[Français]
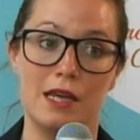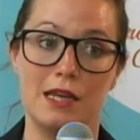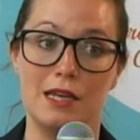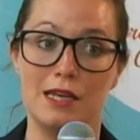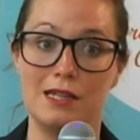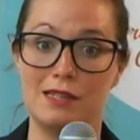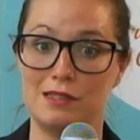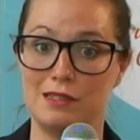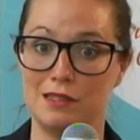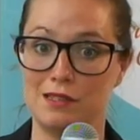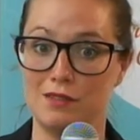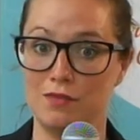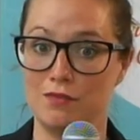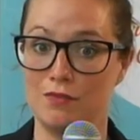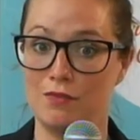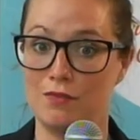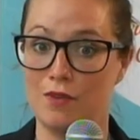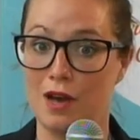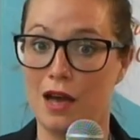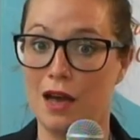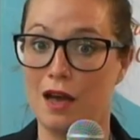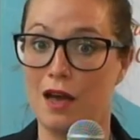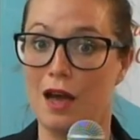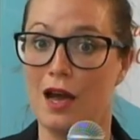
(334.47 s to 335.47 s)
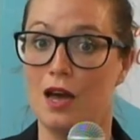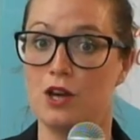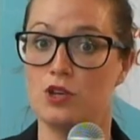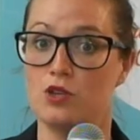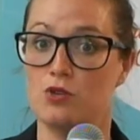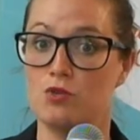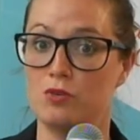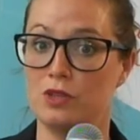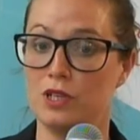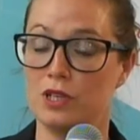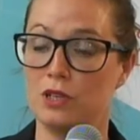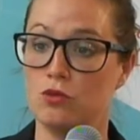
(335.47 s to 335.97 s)
et ce qui va
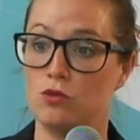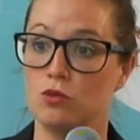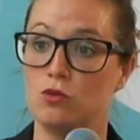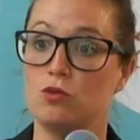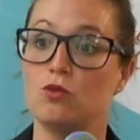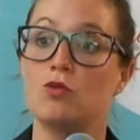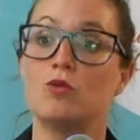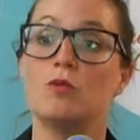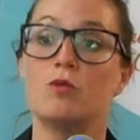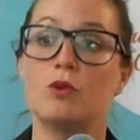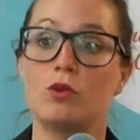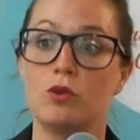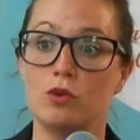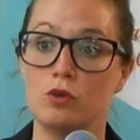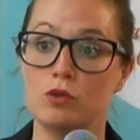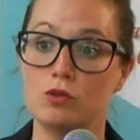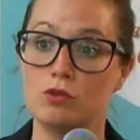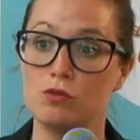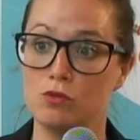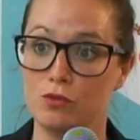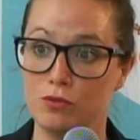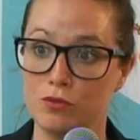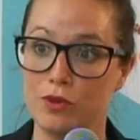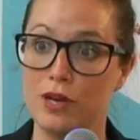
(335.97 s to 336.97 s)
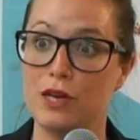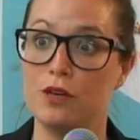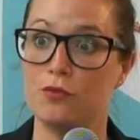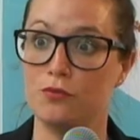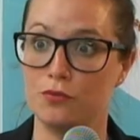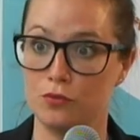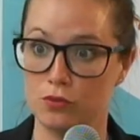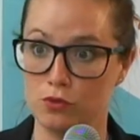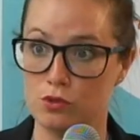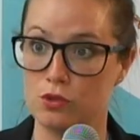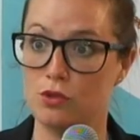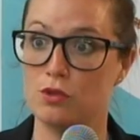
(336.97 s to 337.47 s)
ajouter de nombreuses nouvelles
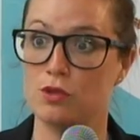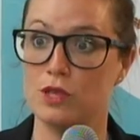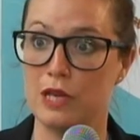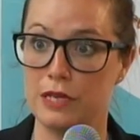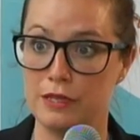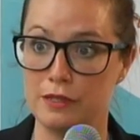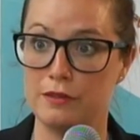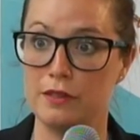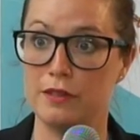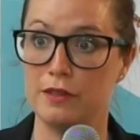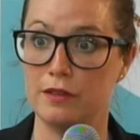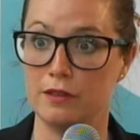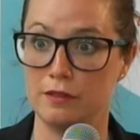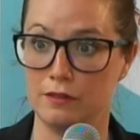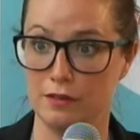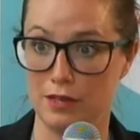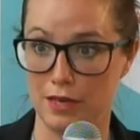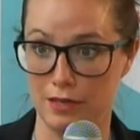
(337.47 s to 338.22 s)
fonctionnalités